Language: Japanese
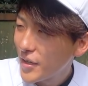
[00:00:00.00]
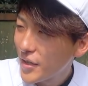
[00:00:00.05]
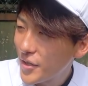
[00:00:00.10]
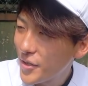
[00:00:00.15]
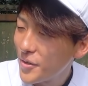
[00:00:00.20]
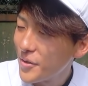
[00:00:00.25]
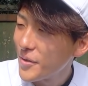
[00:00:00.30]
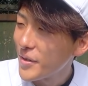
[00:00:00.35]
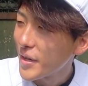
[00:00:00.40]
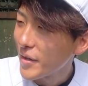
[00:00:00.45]

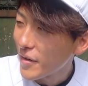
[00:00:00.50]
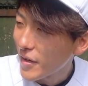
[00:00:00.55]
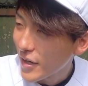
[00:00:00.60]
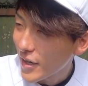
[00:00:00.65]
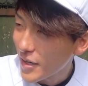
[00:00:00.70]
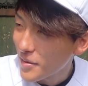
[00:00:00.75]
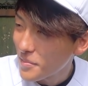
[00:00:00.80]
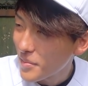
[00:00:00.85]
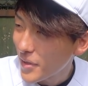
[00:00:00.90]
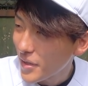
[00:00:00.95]
ヒューヤは
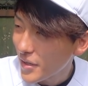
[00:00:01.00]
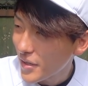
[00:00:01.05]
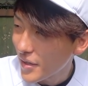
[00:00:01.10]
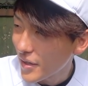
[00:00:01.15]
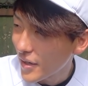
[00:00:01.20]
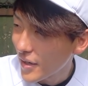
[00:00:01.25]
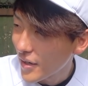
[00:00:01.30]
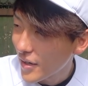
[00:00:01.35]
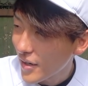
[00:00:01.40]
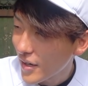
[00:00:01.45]
頑張っ
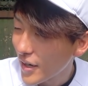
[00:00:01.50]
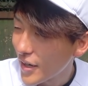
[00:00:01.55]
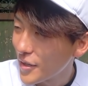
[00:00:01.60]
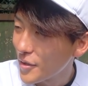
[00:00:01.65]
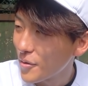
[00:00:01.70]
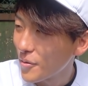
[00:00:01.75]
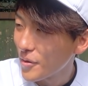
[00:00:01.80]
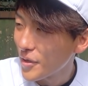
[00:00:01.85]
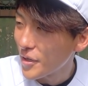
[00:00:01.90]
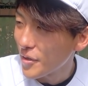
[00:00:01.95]
て
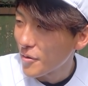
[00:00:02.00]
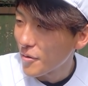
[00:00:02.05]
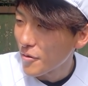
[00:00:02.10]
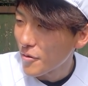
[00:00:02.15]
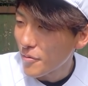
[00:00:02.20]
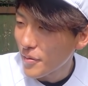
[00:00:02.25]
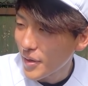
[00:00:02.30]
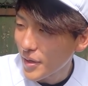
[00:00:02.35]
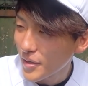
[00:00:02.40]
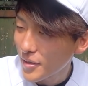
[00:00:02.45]
関東に高
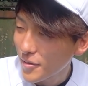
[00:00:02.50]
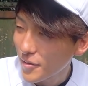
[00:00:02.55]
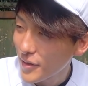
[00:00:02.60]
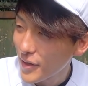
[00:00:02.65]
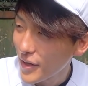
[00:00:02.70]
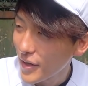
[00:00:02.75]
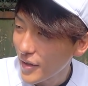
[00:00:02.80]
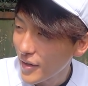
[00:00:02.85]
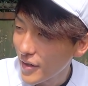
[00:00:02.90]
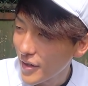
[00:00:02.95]
のファースト
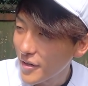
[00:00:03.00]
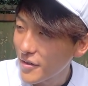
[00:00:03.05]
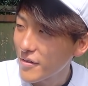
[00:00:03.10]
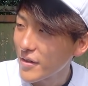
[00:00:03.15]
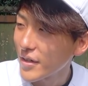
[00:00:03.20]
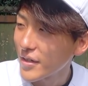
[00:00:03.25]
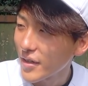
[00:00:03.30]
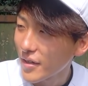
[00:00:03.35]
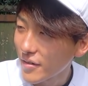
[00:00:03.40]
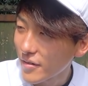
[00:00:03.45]
で
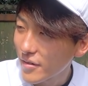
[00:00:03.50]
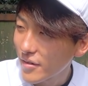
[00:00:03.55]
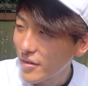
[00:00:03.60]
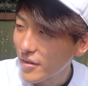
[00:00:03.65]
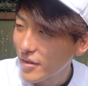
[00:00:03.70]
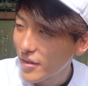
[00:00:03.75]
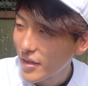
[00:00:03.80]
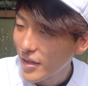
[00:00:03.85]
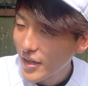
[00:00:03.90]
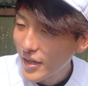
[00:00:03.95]
レギュラーだろ。
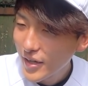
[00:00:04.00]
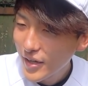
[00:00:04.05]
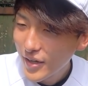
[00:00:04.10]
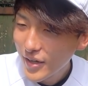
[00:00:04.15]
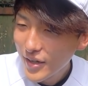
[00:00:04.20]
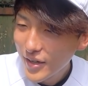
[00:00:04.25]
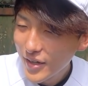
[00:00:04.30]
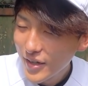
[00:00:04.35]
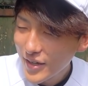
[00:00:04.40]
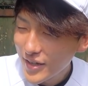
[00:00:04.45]

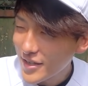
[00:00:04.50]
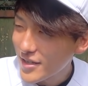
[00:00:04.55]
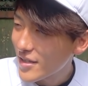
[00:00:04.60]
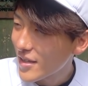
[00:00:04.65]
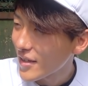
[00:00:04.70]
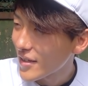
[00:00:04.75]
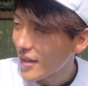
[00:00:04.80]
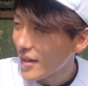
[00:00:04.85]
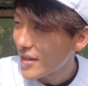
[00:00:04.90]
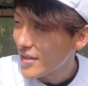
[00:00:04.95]
い
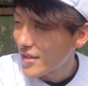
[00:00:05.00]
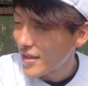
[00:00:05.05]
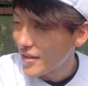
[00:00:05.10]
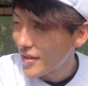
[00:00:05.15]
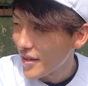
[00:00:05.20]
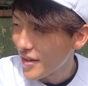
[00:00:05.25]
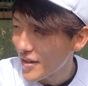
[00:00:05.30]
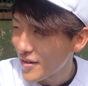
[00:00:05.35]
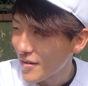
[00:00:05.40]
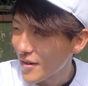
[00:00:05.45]
つか対戦
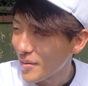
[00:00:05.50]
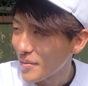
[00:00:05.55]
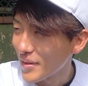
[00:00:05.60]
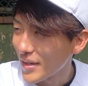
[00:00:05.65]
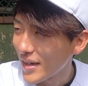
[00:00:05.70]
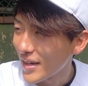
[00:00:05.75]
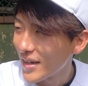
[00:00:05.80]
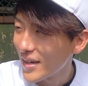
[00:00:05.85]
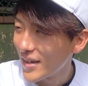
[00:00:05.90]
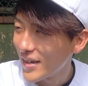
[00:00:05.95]
できるかも
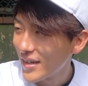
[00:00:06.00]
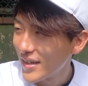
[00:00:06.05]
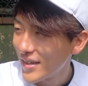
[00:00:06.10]
な。